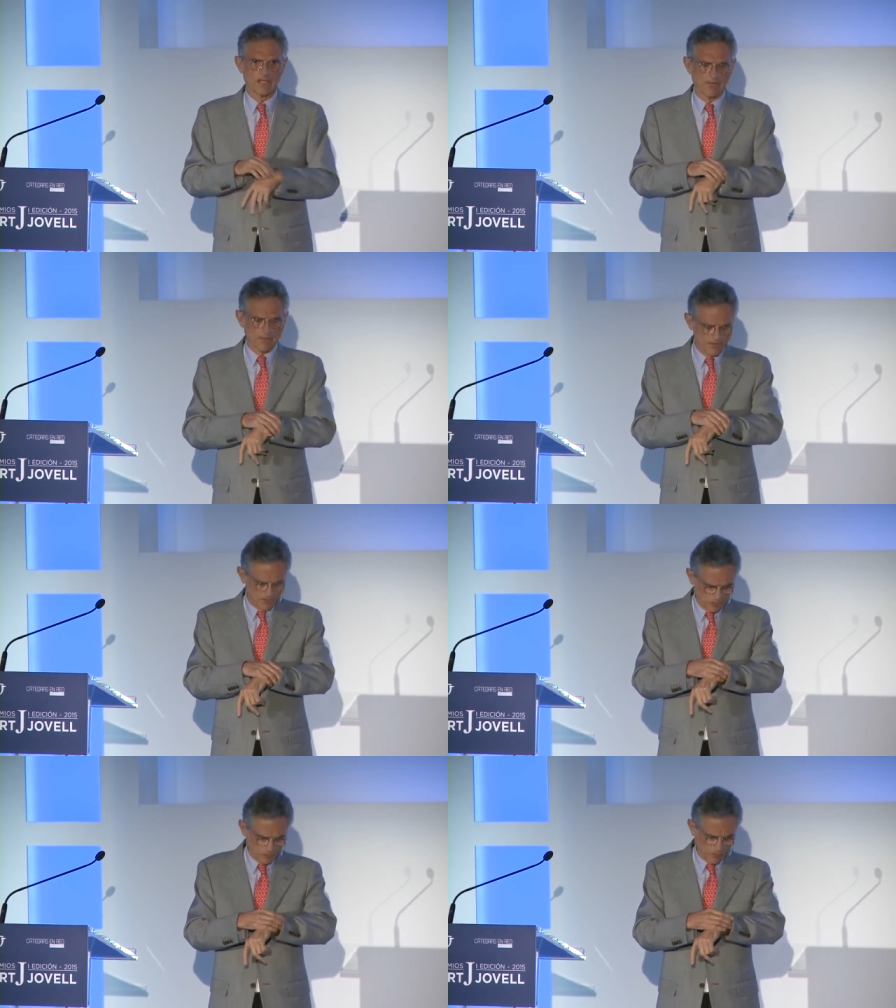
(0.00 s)
La
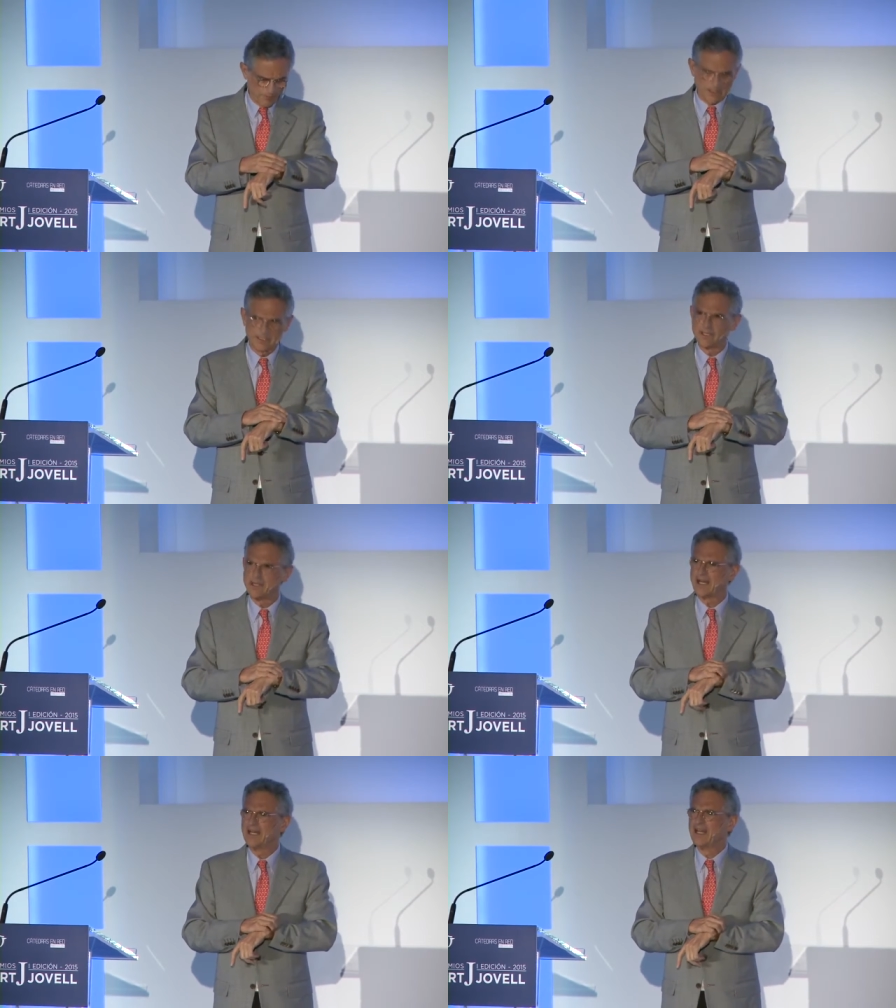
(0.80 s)
decisión
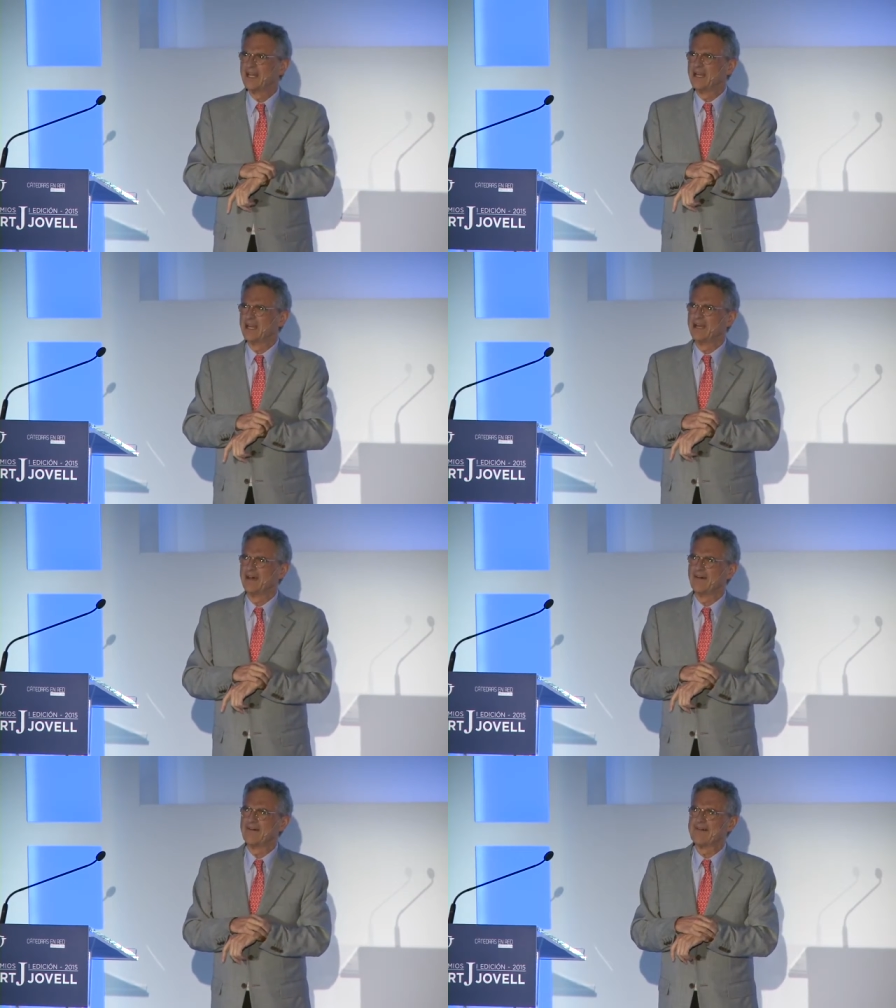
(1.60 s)
compartida eh,